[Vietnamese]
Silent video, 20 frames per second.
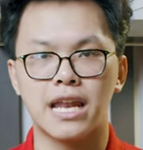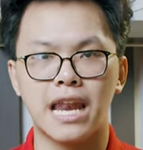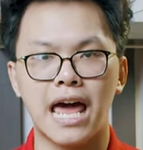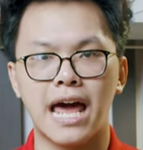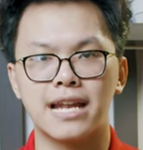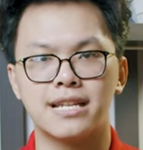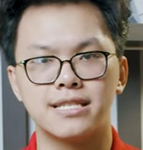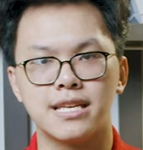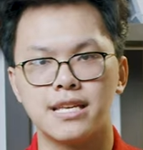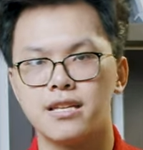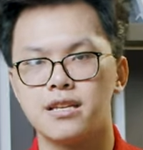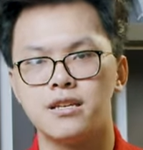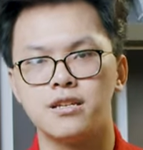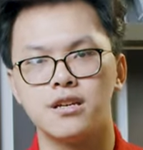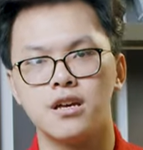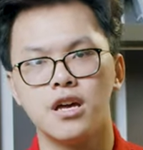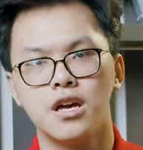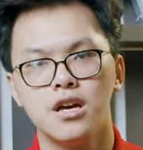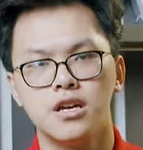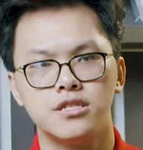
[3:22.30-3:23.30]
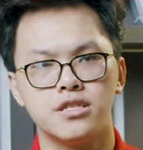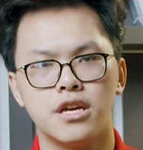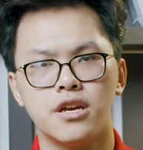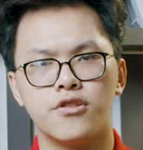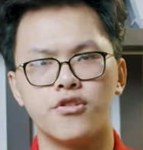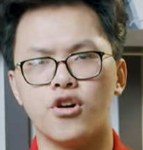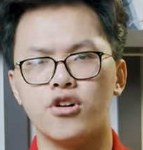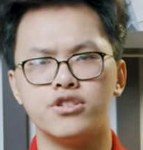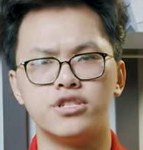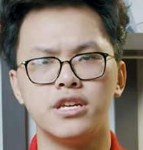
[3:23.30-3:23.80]
dây LAN, dây
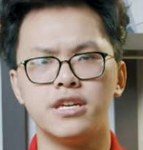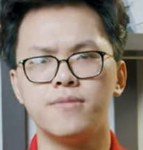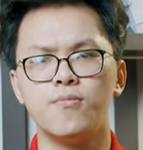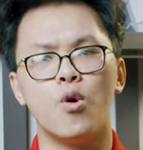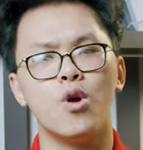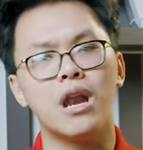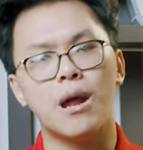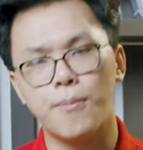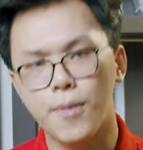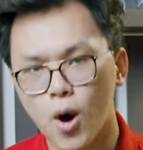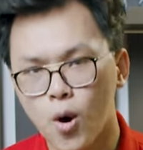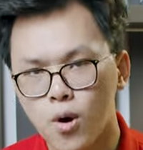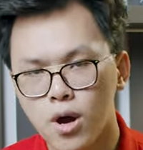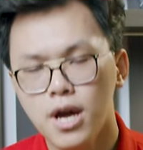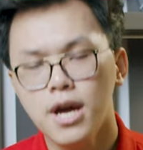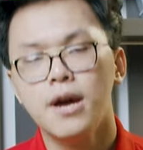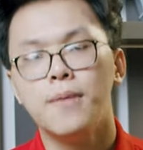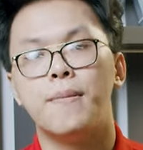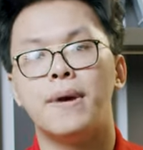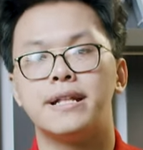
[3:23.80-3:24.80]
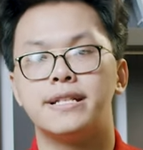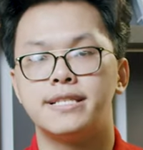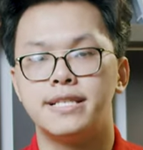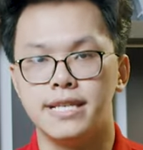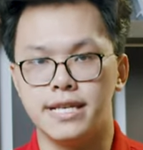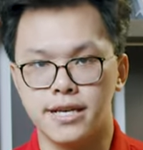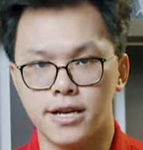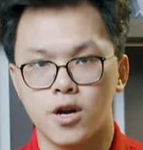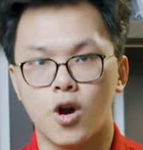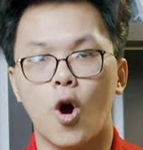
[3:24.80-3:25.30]
RG45 đâu, mà
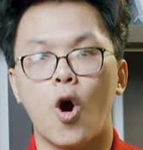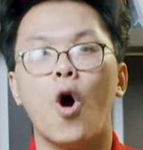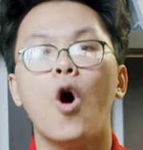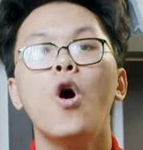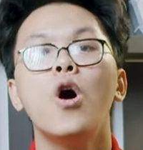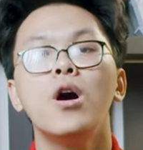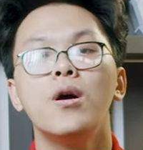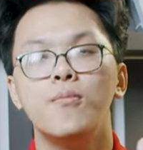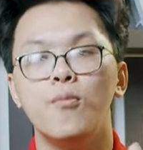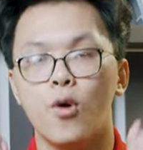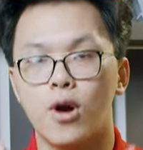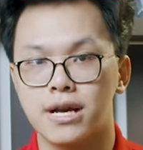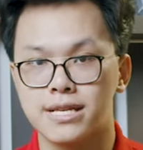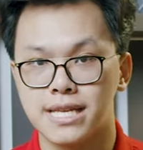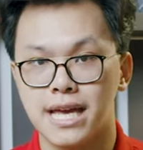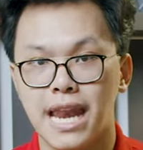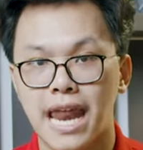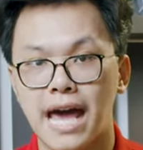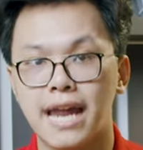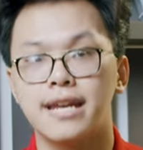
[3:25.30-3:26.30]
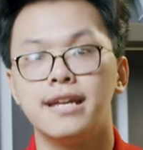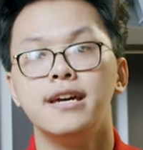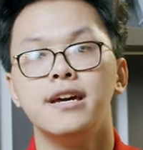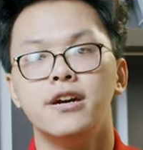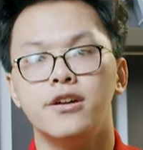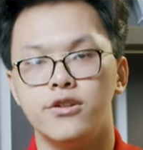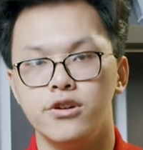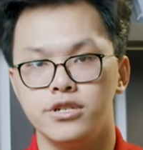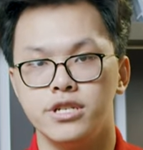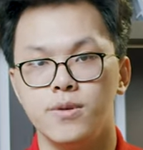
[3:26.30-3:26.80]
chỉ có một cái dây LAN
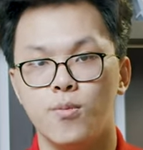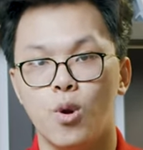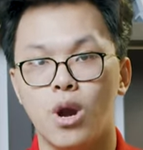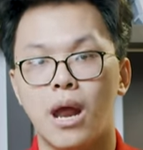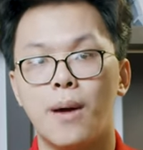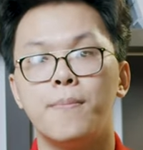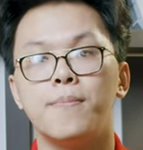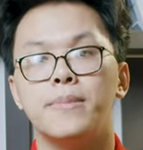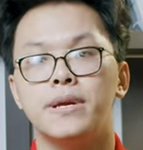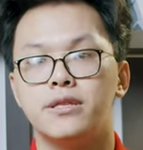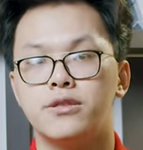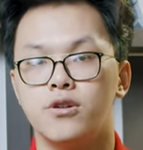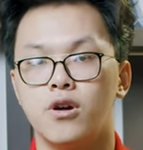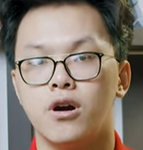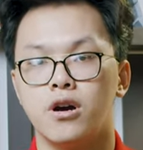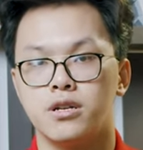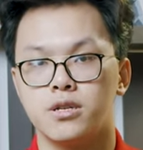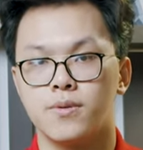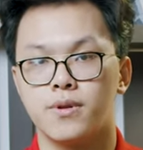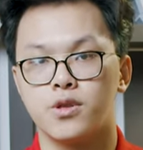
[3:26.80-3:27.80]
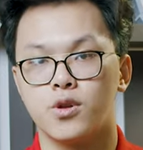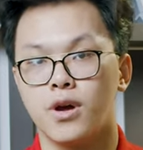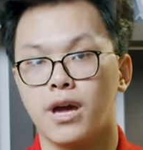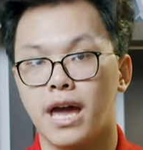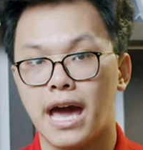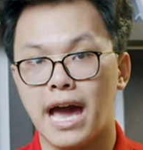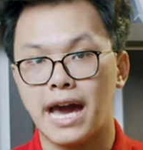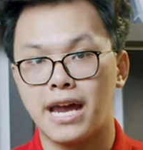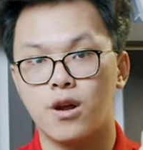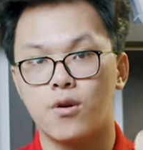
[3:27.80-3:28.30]
RG45 bình thường trong đây thôi.
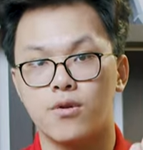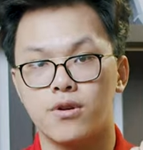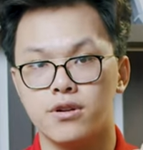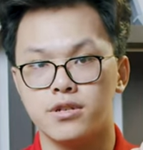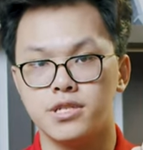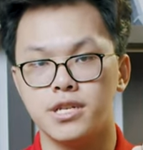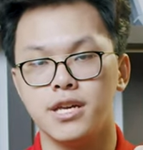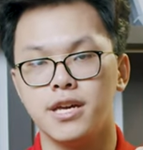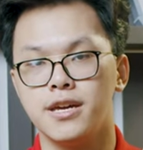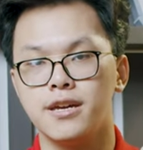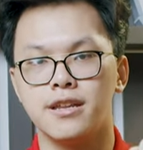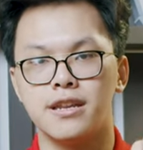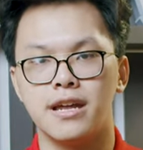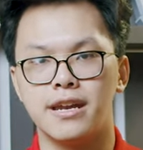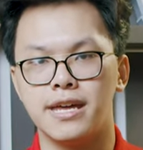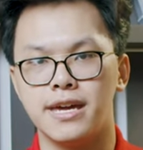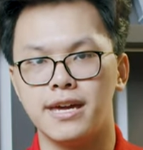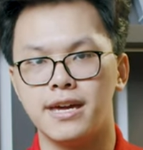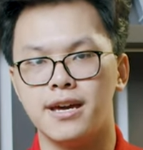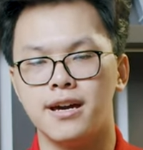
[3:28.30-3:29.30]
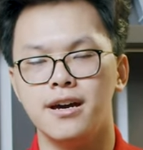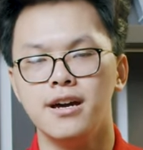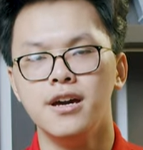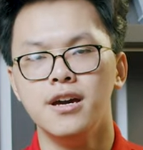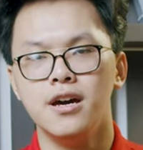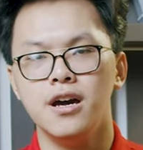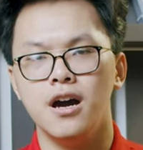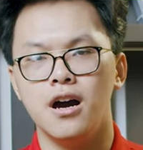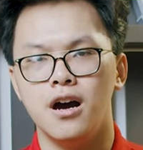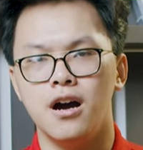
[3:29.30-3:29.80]
Hai đầu RG ấy là để
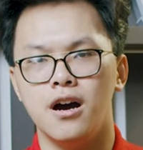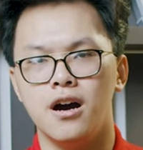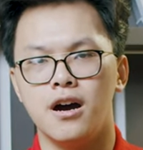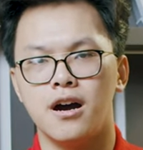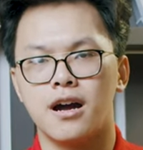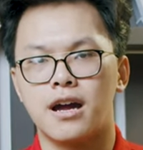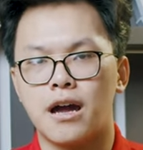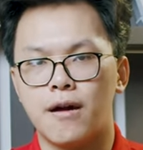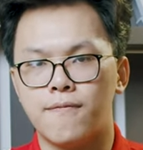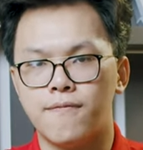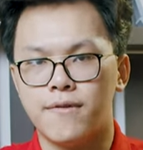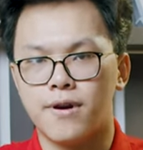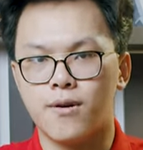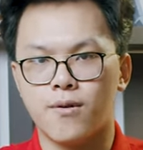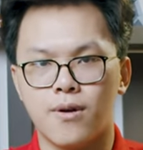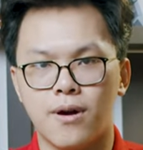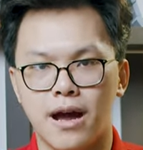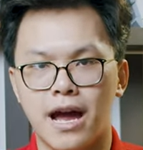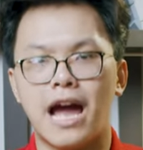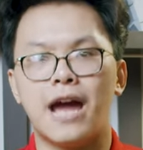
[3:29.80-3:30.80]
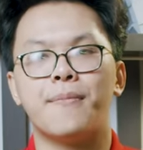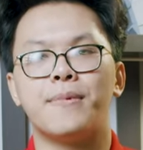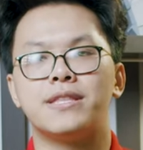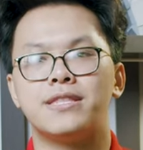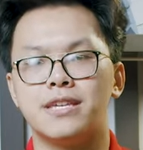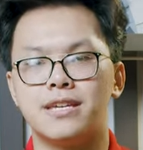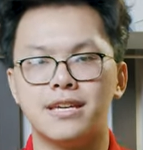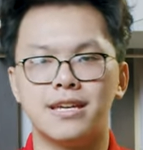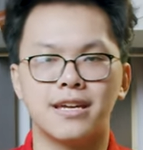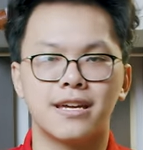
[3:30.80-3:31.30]
cắm vào hai máy
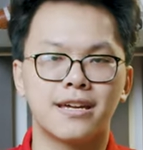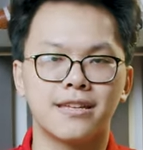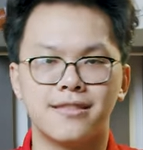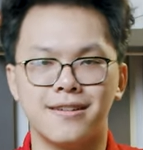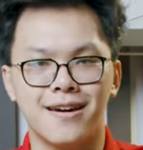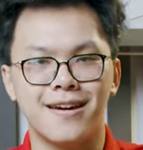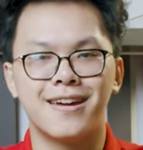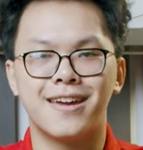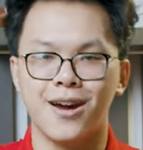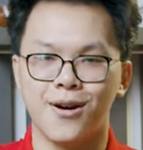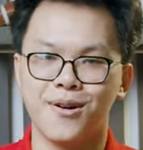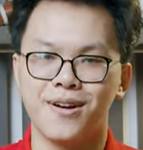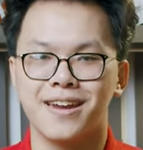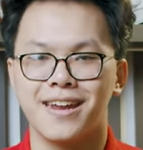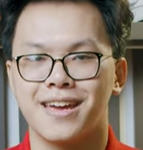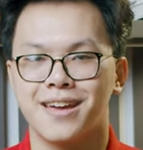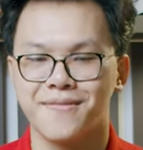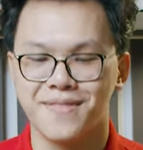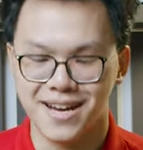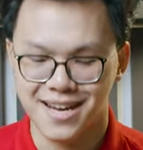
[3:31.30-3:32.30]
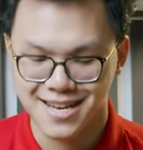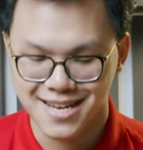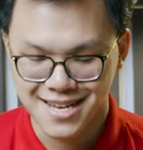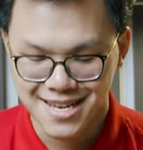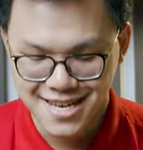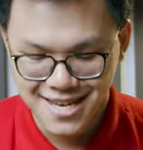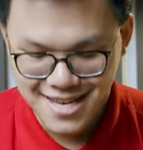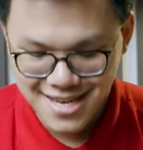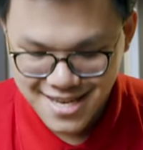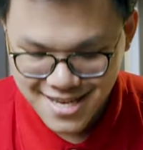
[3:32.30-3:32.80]
tính như cái thứ kiểu vậy anh em ạ.
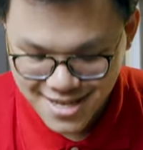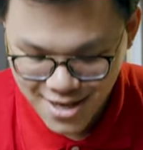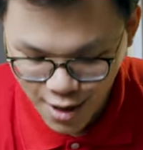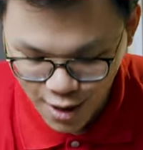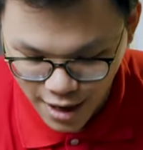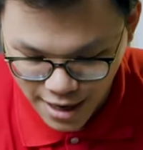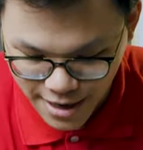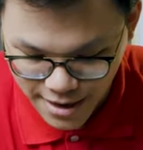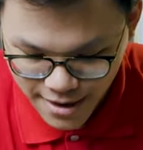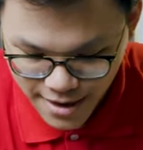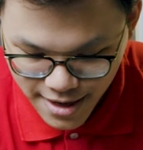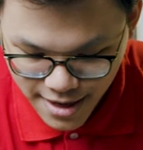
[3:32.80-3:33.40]
Rồi,